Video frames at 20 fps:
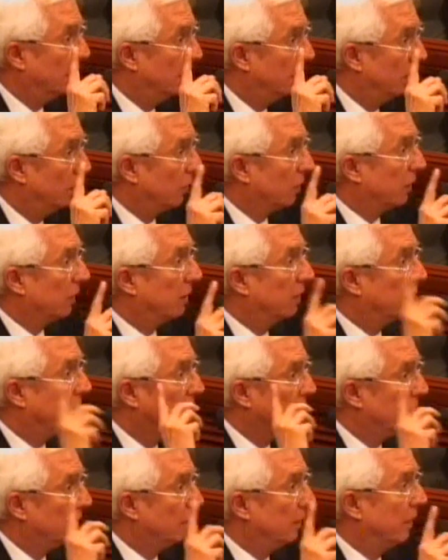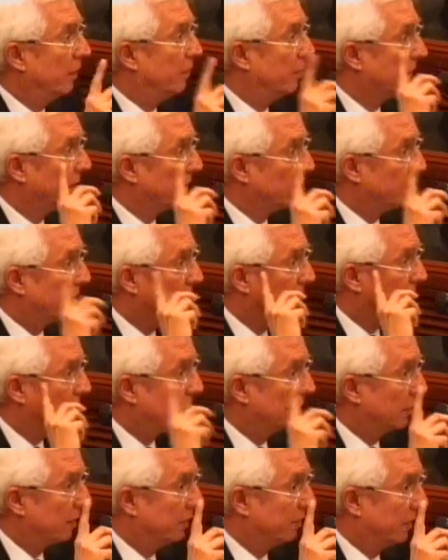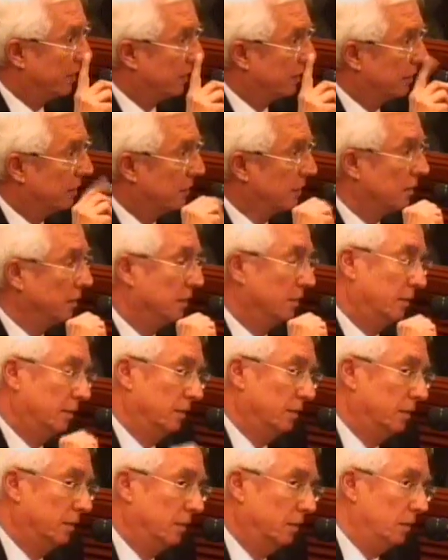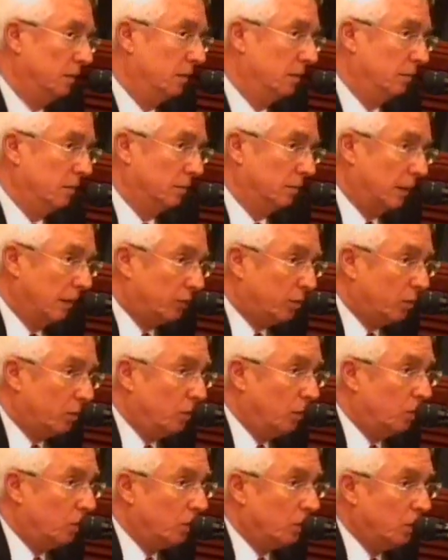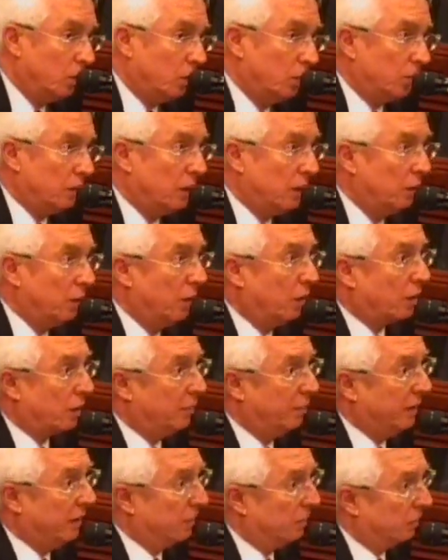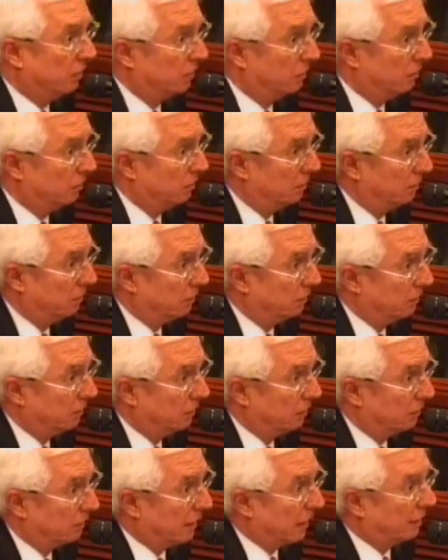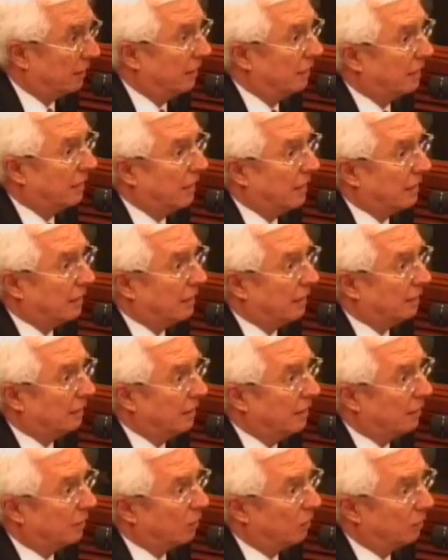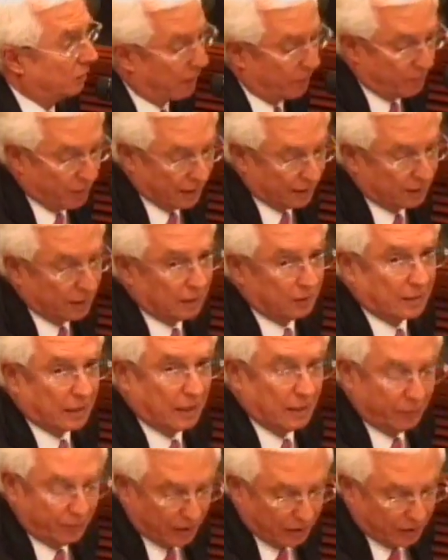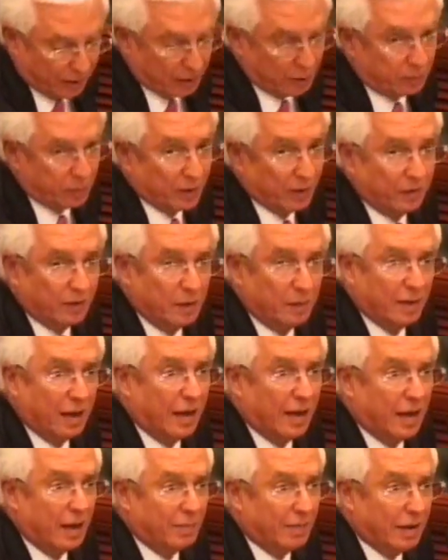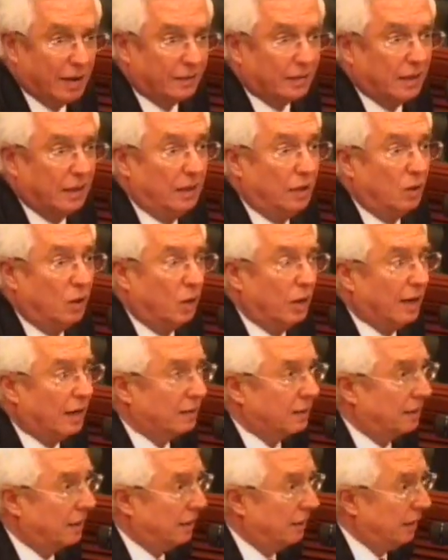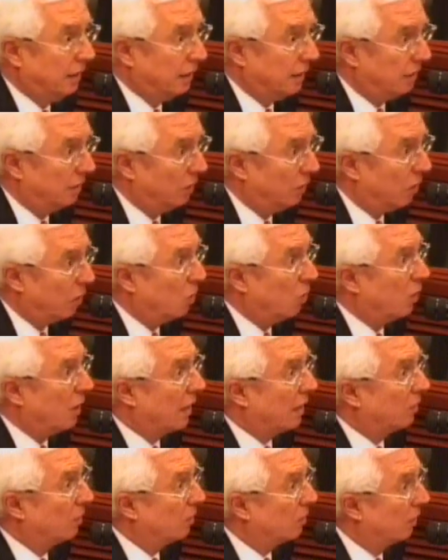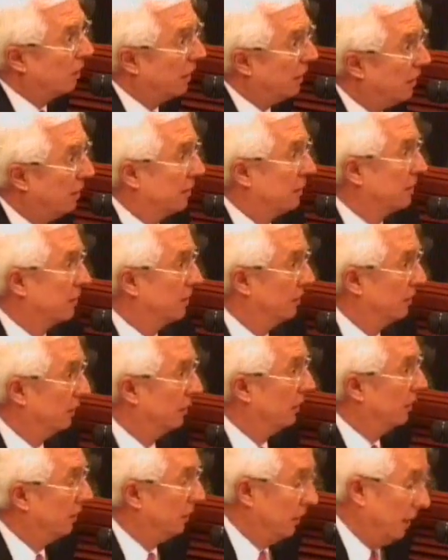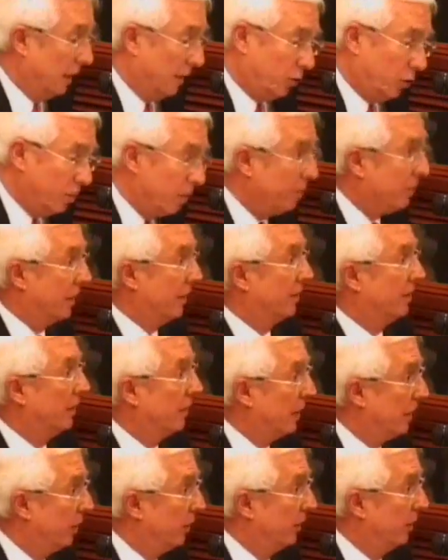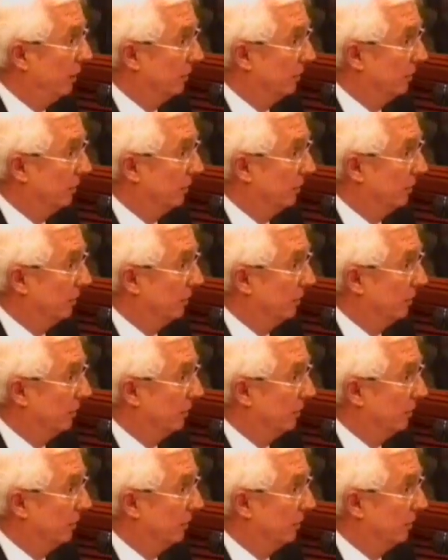los requisitos de la empresa para las contrapartes. Eso lo, digo y lo repito. O sea, tendrían que tener contrapartes calificadas por encima de AMAS y no las tenían, no jugaron con ellas. Y eso me parece grave.